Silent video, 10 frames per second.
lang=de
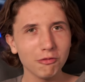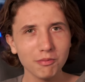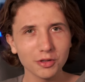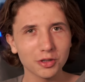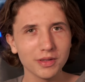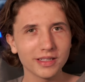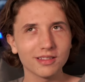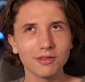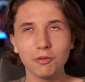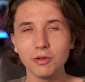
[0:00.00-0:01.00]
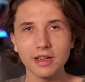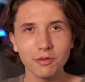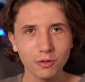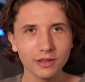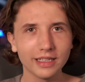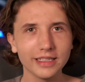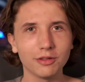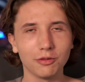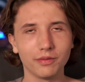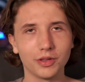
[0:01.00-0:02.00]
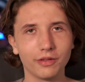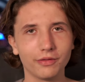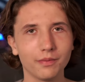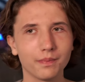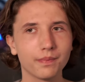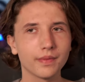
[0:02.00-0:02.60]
umgeschmissen oder in irgendeine Richtung geworfen.